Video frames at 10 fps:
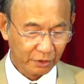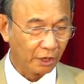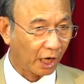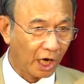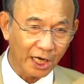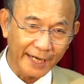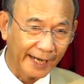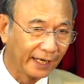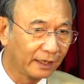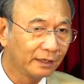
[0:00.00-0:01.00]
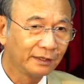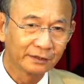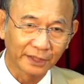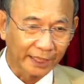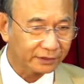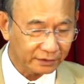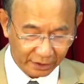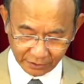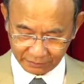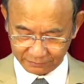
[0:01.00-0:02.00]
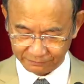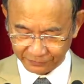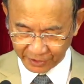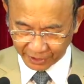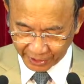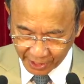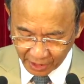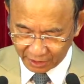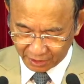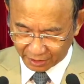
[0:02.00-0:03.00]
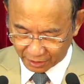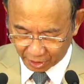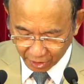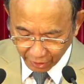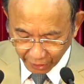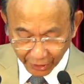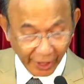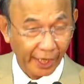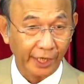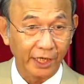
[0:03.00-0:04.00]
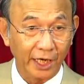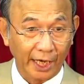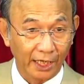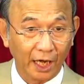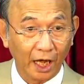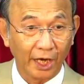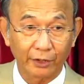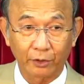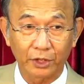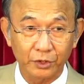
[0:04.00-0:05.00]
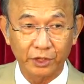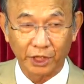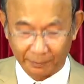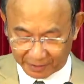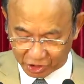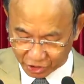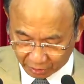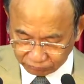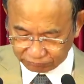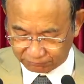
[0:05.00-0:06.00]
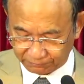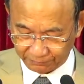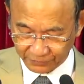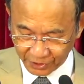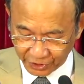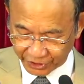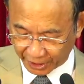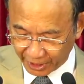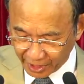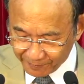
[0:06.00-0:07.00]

khó khăn, thách thức, nhưng con người cậy lời của Đức Chúa Trời mà sống sẽ nếm